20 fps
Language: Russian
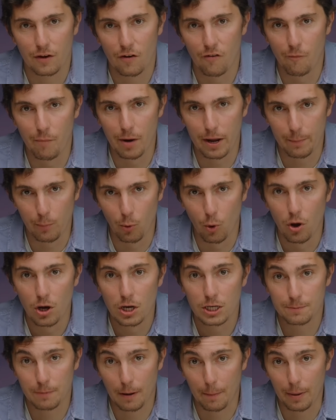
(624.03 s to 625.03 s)
в борьбу
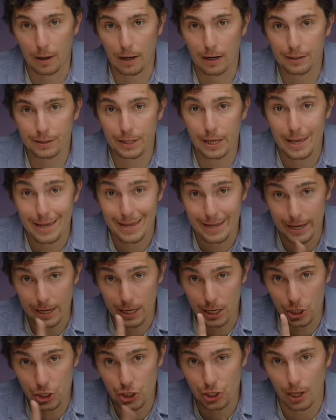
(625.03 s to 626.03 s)
с пропагандой и
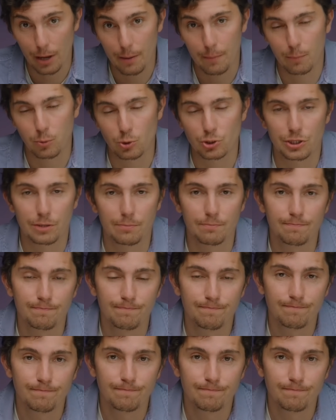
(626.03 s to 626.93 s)
лично Путиным.